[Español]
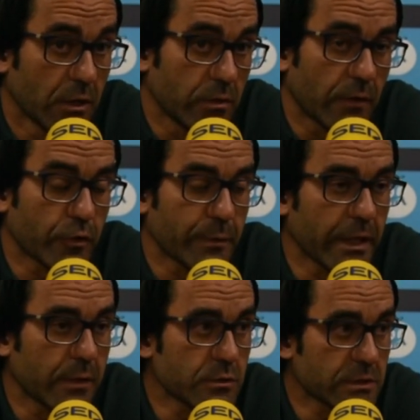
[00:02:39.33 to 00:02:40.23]
y una
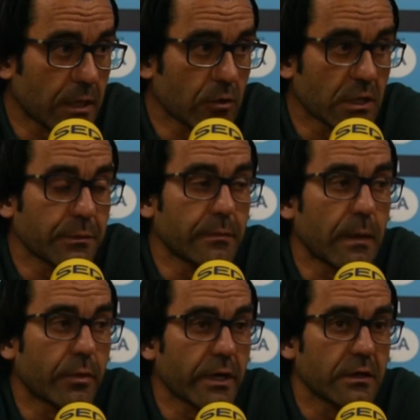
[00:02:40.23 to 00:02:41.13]
forma de demostrarlo
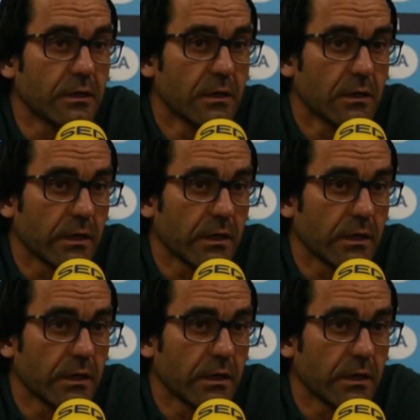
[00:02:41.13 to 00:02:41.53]
también va por ahí.